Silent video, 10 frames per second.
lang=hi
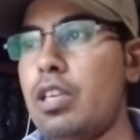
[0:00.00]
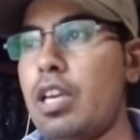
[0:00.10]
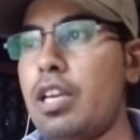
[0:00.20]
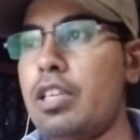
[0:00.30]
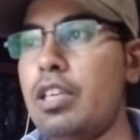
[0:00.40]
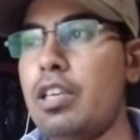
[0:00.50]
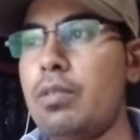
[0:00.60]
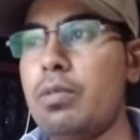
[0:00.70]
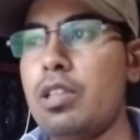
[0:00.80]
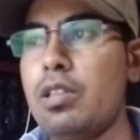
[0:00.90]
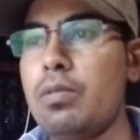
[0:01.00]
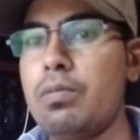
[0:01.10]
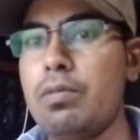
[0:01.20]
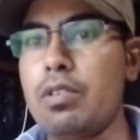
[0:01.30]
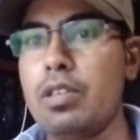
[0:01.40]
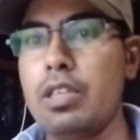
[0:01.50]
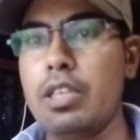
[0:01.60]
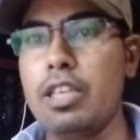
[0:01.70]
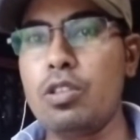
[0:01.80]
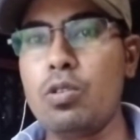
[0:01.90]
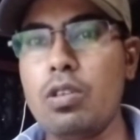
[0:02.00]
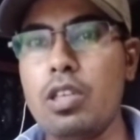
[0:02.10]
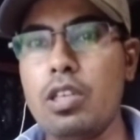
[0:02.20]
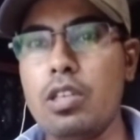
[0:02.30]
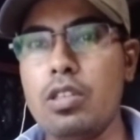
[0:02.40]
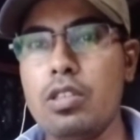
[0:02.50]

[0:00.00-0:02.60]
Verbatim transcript: क्या किया मतलब एक तो है ना